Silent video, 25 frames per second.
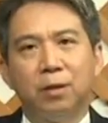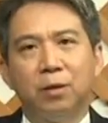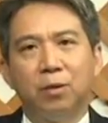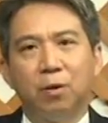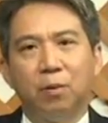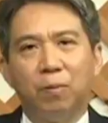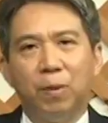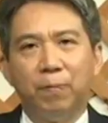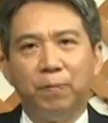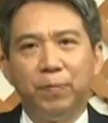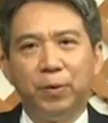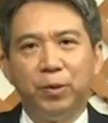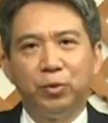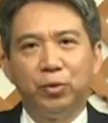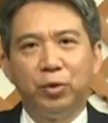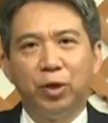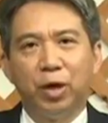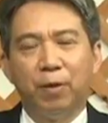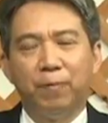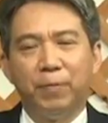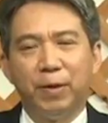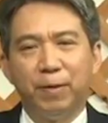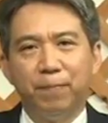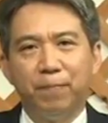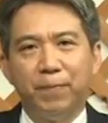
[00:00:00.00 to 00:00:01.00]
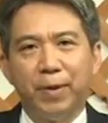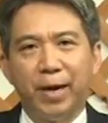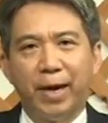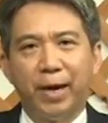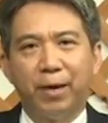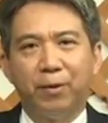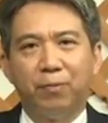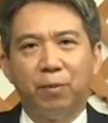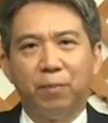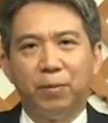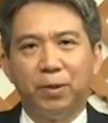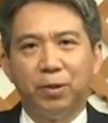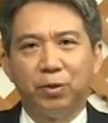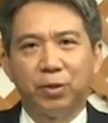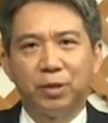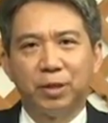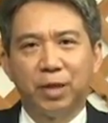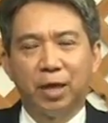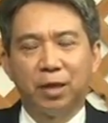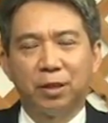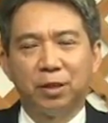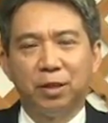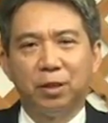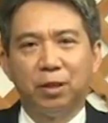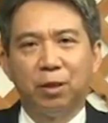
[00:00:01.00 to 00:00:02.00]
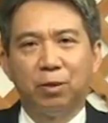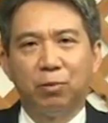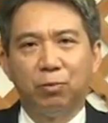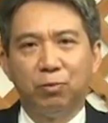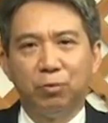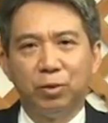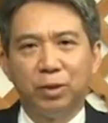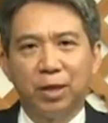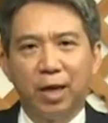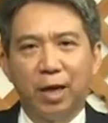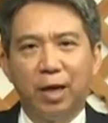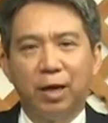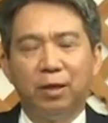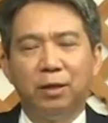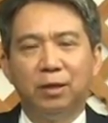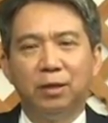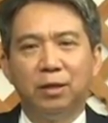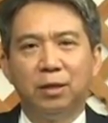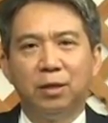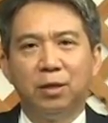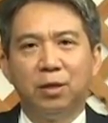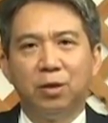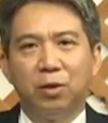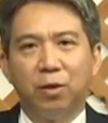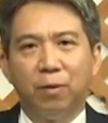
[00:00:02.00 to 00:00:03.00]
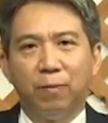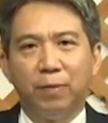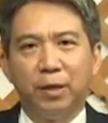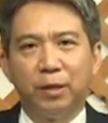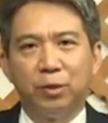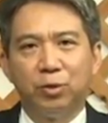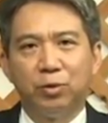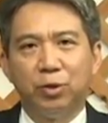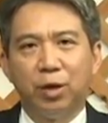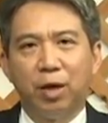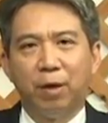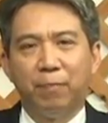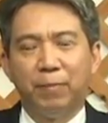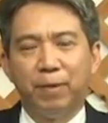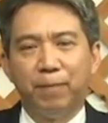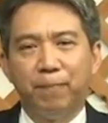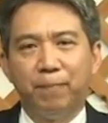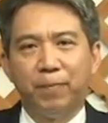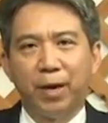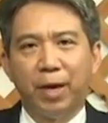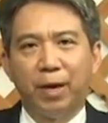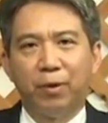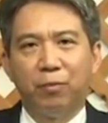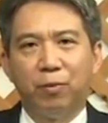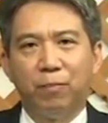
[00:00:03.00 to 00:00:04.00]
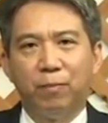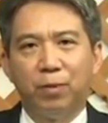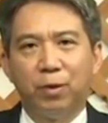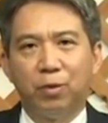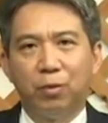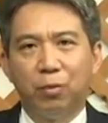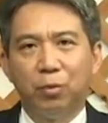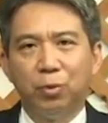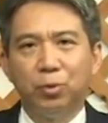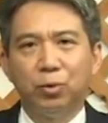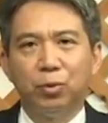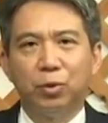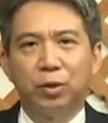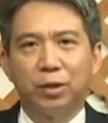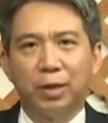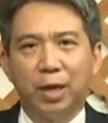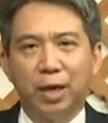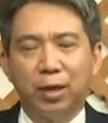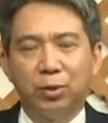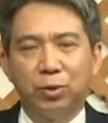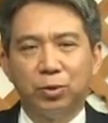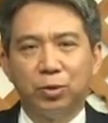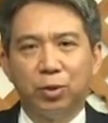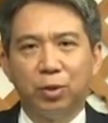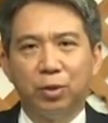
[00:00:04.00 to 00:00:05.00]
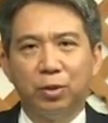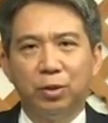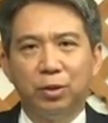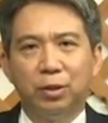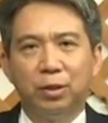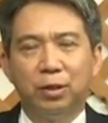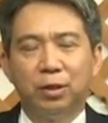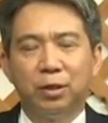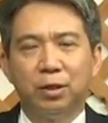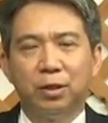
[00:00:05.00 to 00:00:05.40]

我们必须要明白，我们有上帝的呼召。我们也需要明白，我们工作当中